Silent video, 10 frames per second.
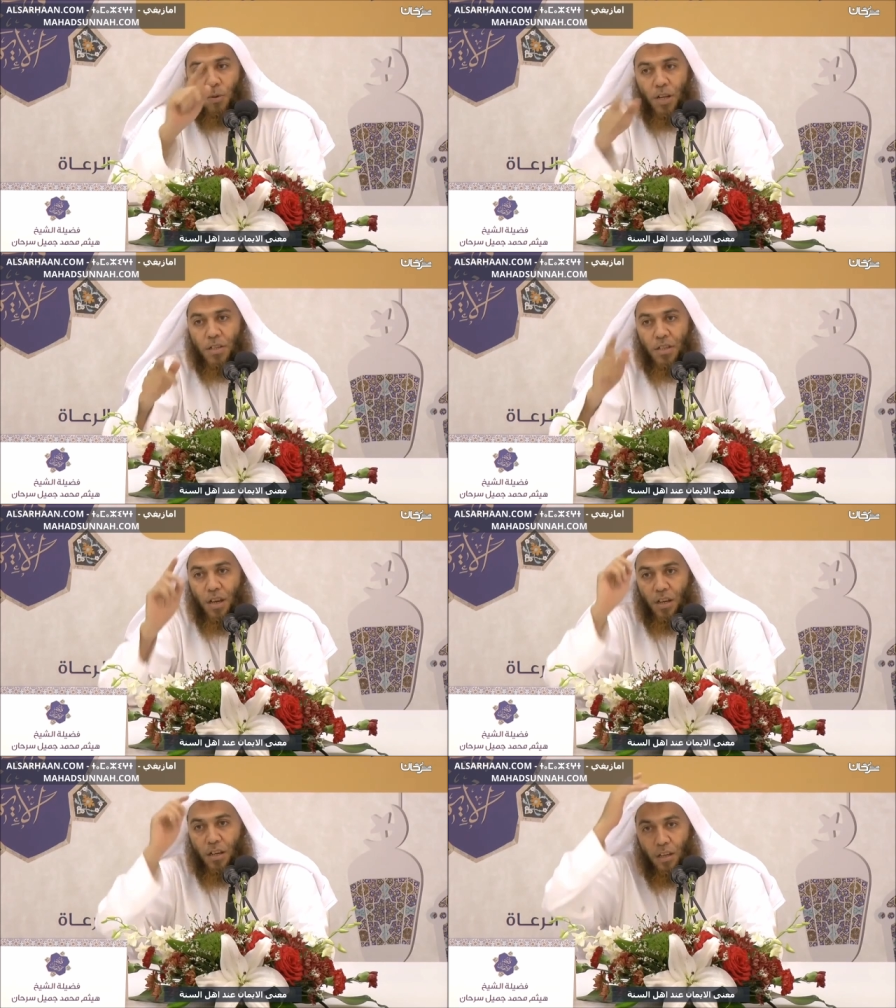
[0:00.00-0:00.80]
يستنسي
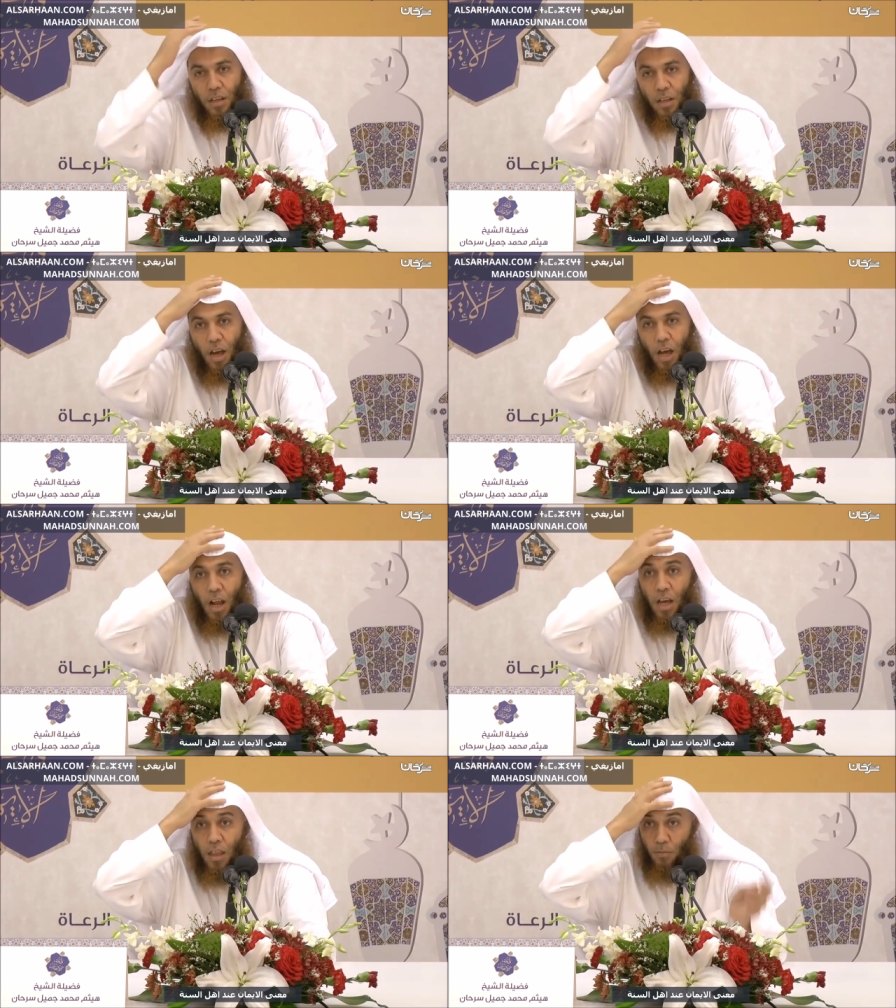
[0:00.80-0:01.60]
الله ربي تبارك
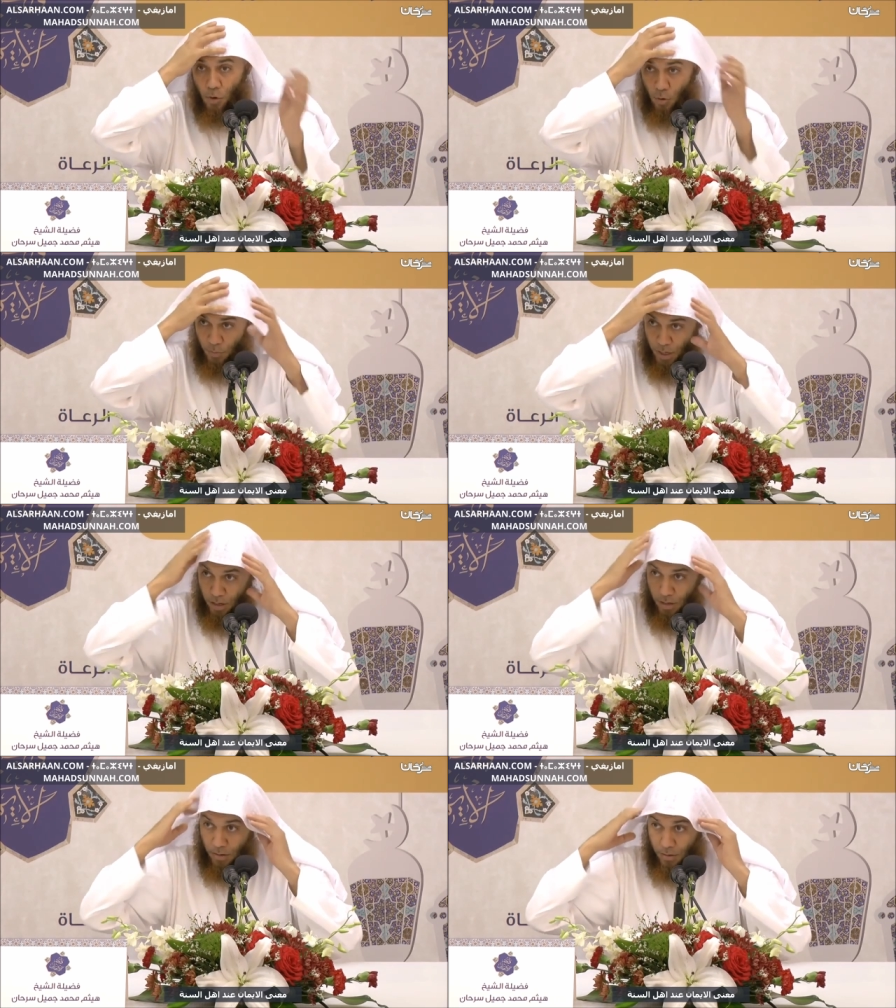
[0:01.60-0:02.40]
وتعالى استنسي
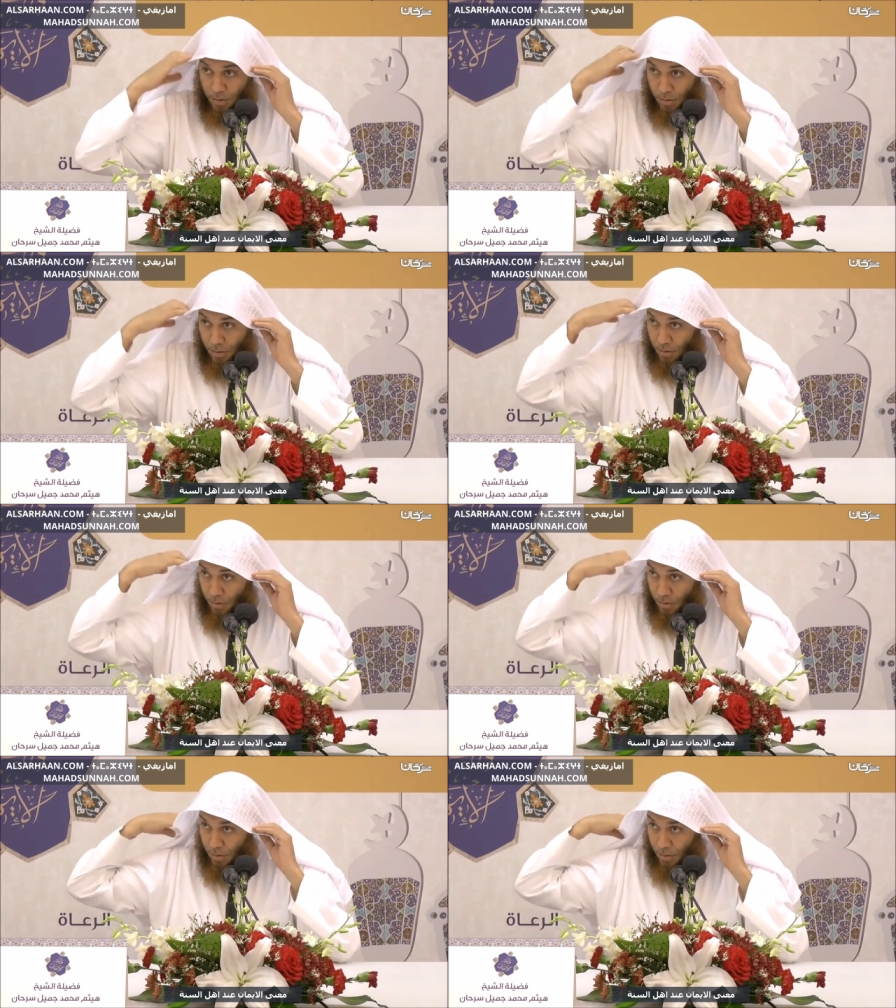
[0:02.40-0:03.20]
الجنة ولا
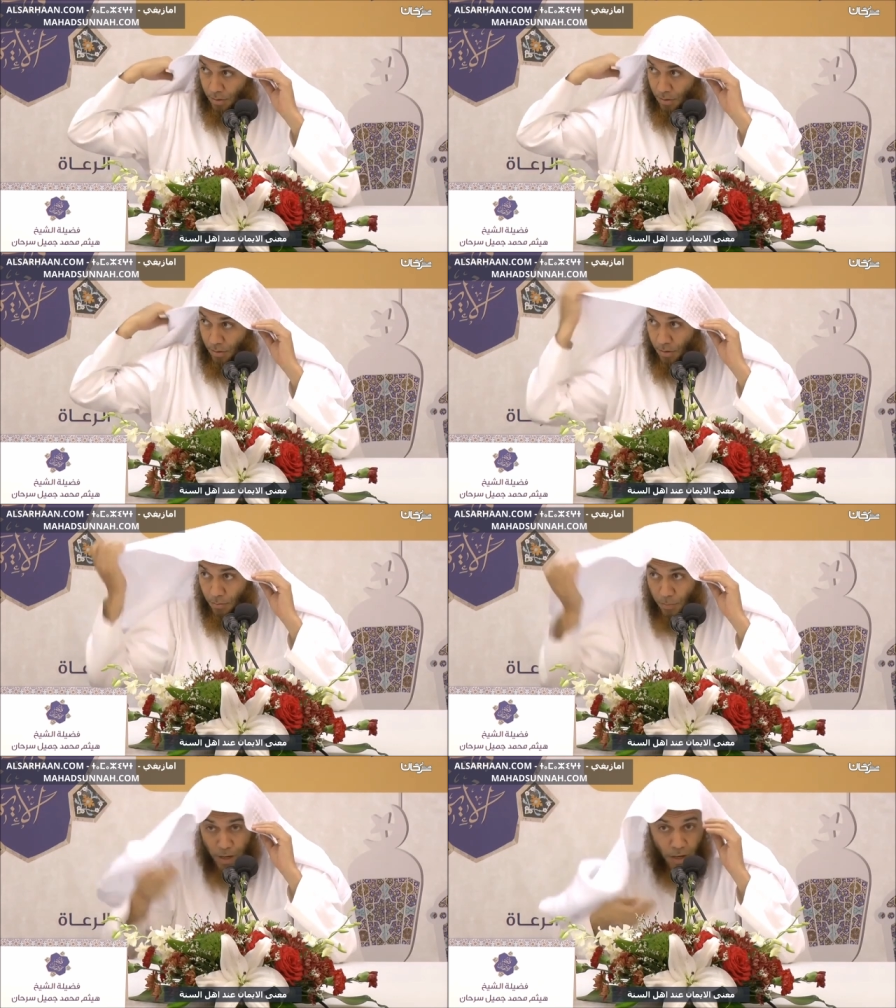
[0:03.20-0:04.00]
النار يوم
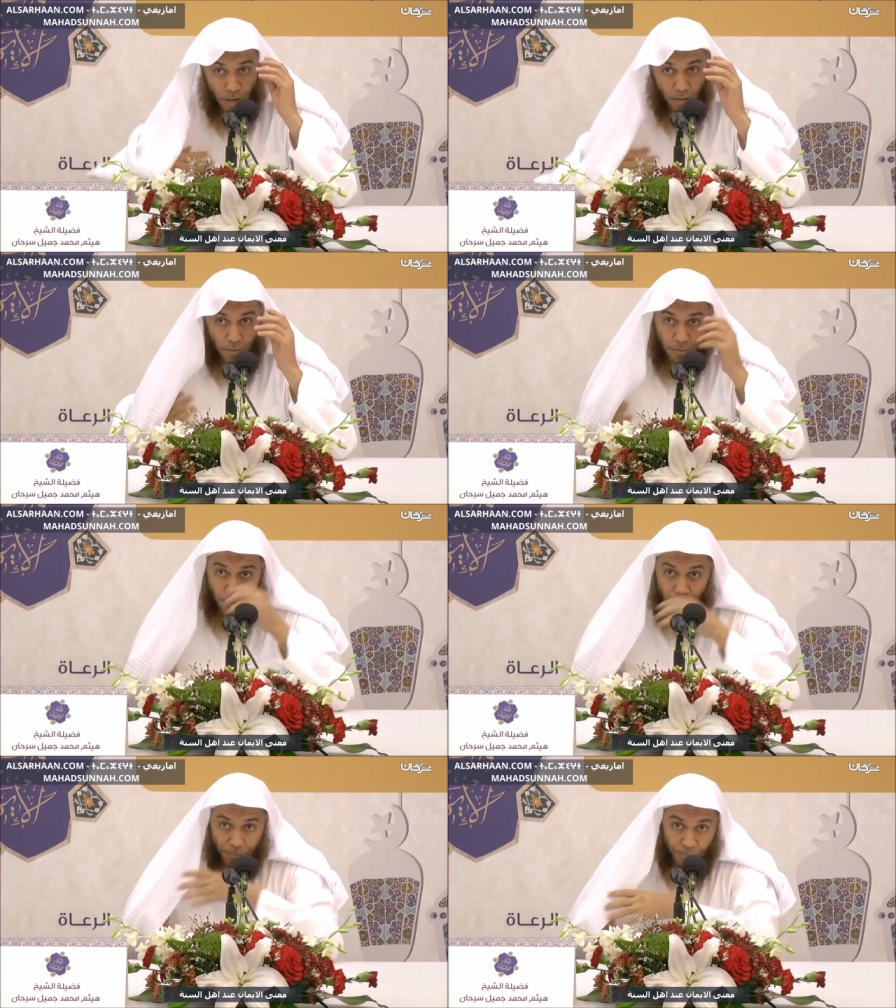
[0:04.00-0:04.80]
القيامة
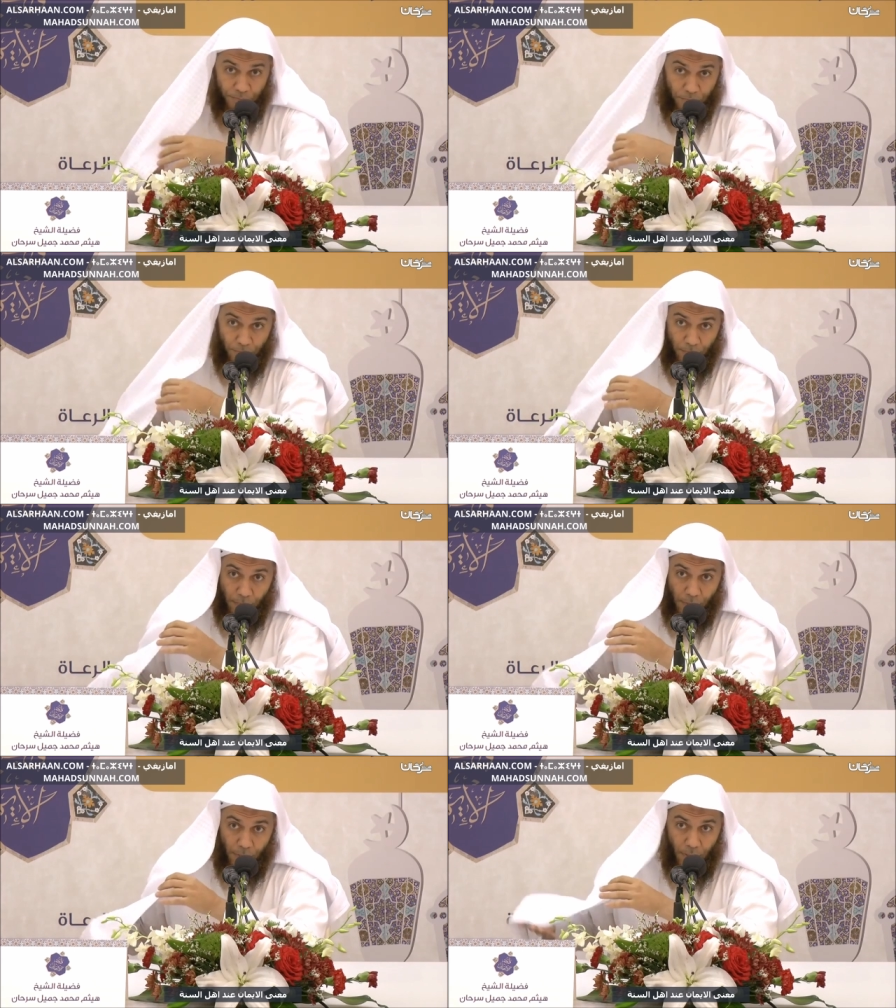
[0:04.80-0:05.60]
القبر
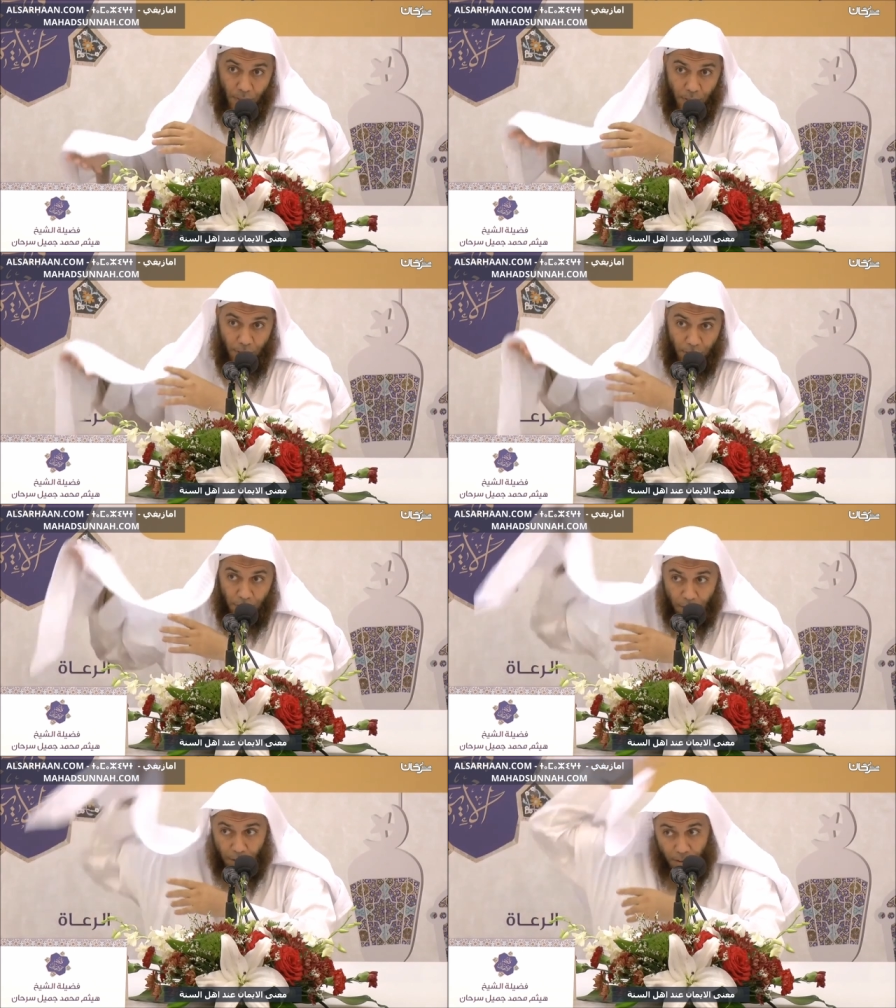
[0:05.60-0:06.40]
الأنبياء
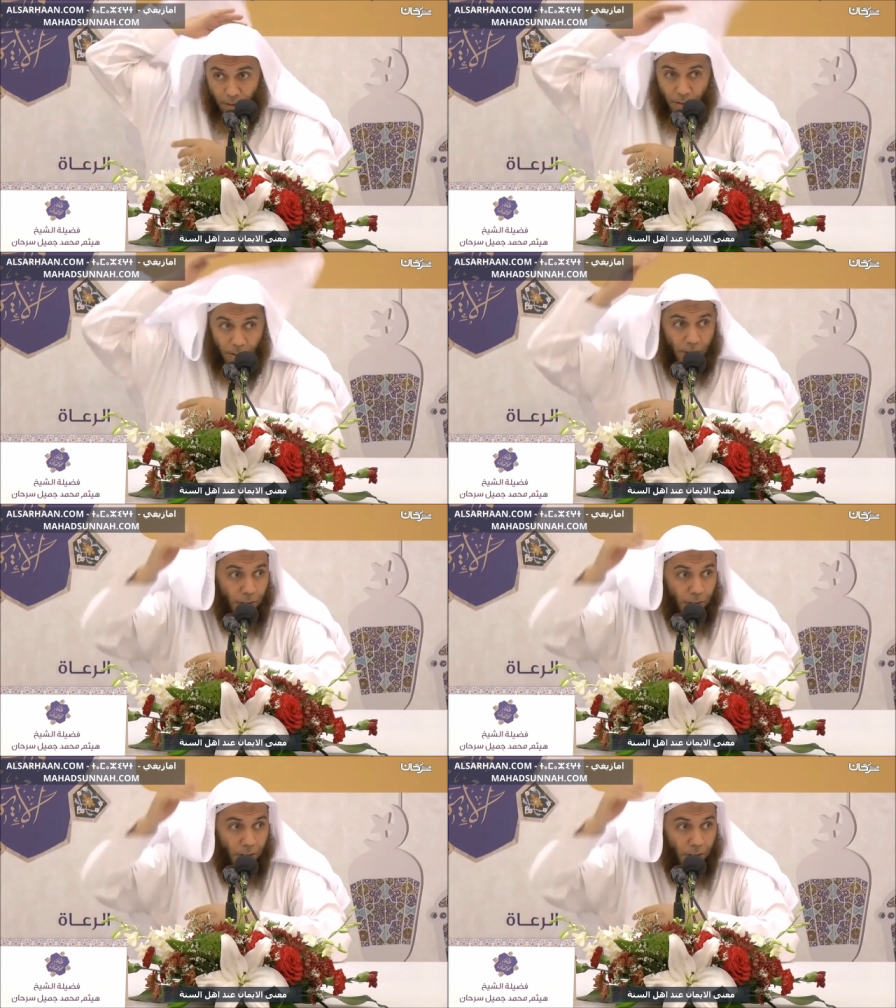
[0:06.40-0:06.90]
الملائكة يستنسي كل